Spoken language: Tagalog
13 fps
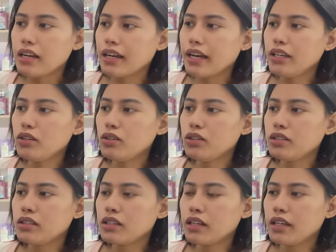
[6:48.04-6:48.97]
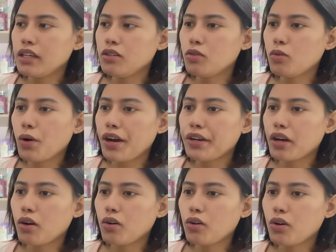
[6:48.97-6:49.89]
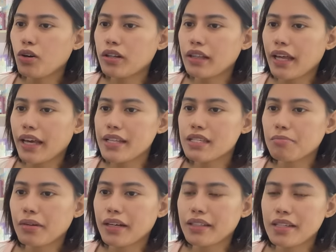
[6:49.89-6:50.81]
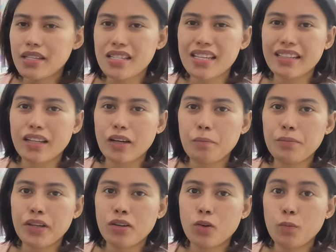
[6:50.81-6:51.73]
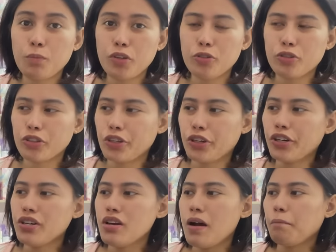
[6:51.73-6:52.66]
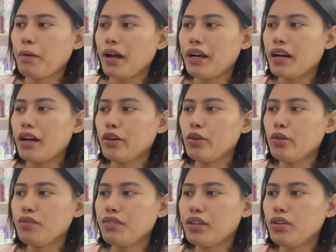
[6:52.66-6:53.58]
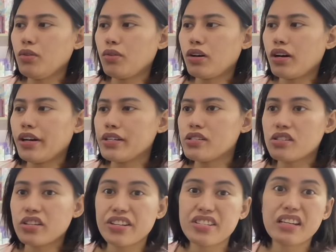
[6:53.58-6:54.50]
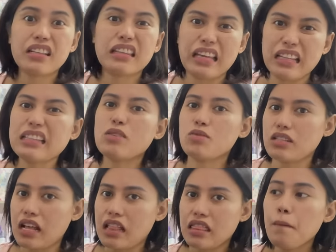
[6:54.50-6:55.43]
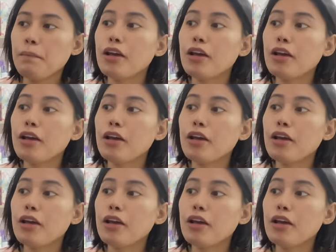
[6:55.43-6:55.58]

Ngayon, nag-inquire ako online sa mga nagsiset up ng computer. Parang yung video card starts at 9,000.